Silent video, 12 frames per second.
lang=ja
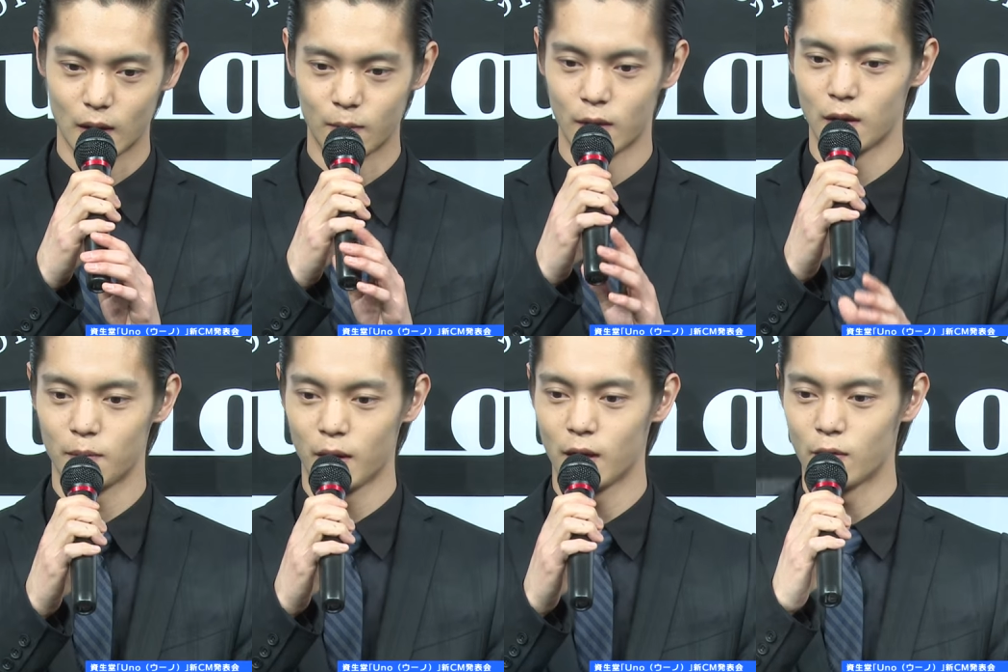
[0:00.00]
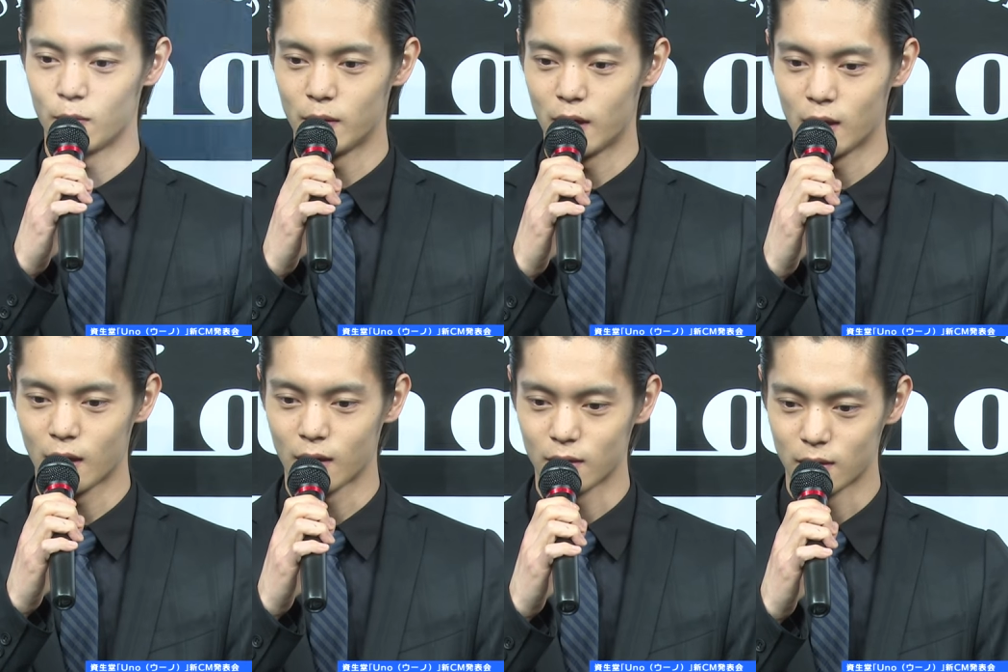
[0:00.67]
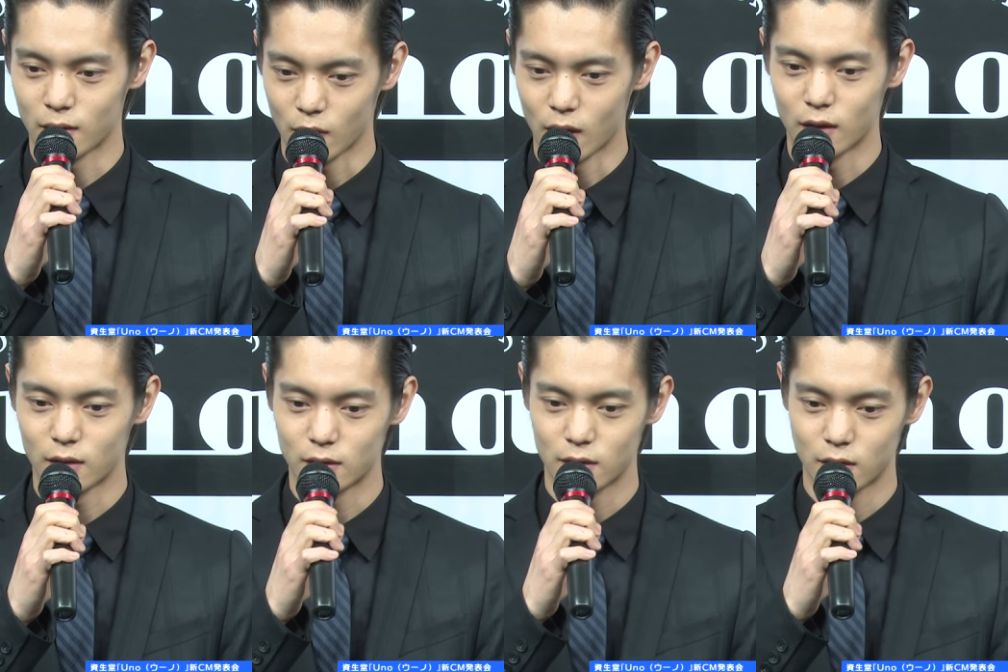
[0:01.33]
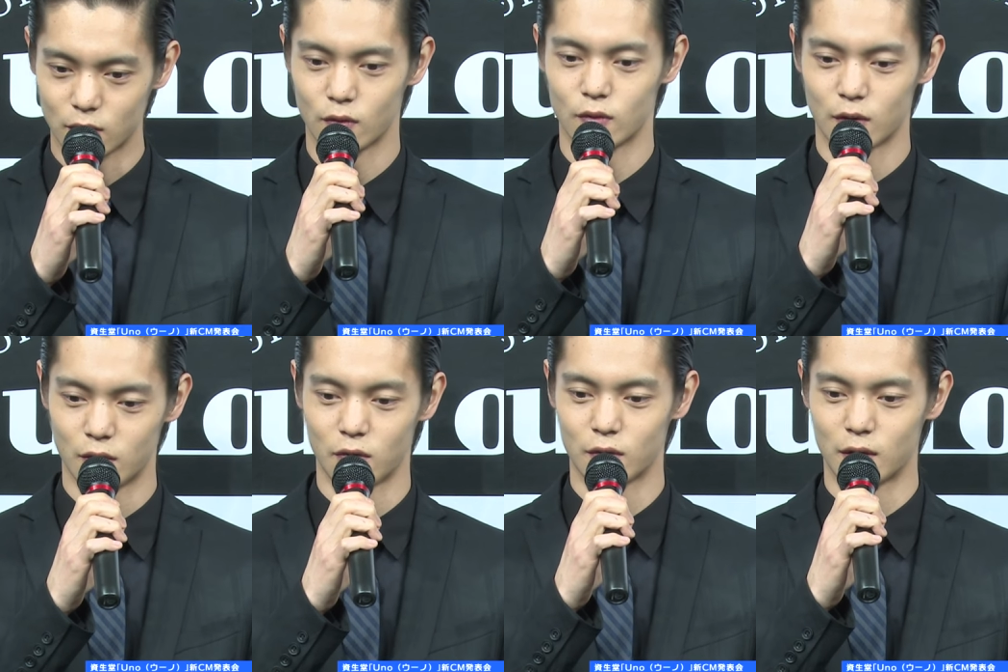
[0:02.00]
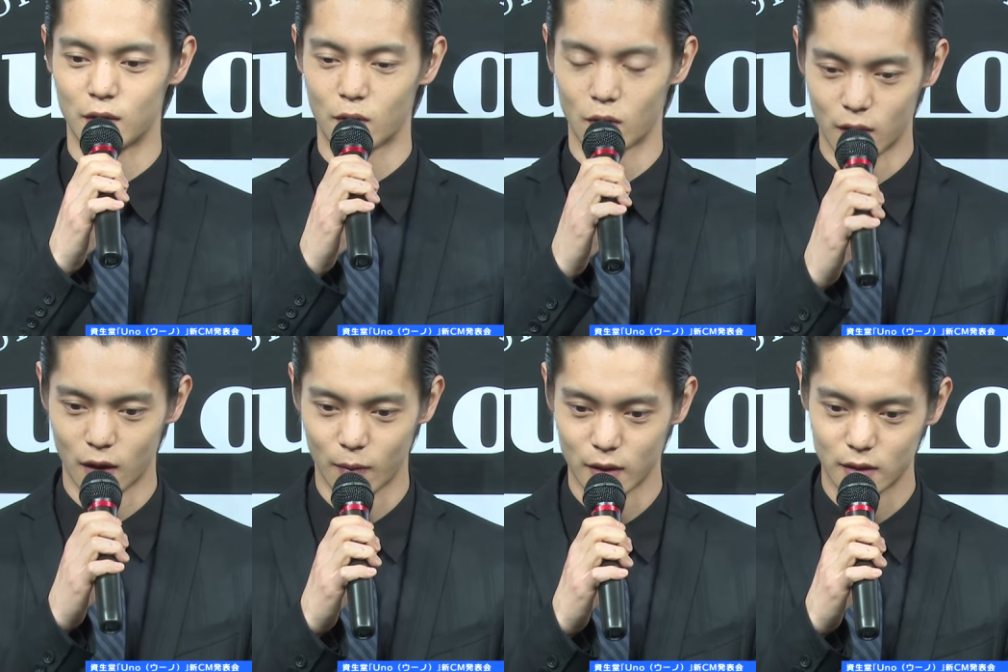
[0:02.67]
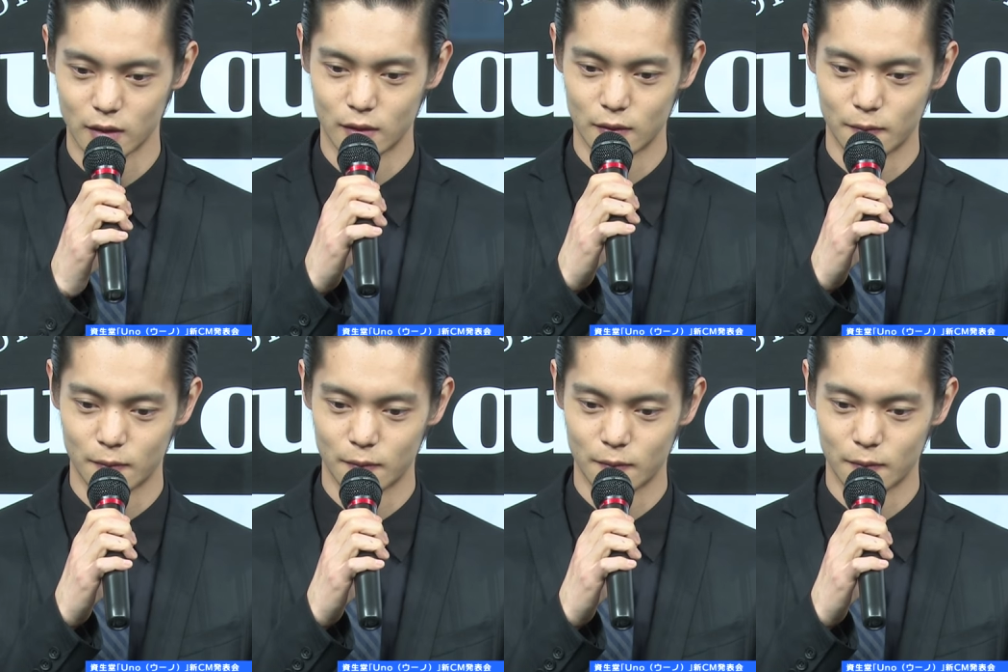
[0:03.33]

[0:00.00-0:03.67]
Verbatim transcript: あまり前を見れなかったのがすごく記憶に残っています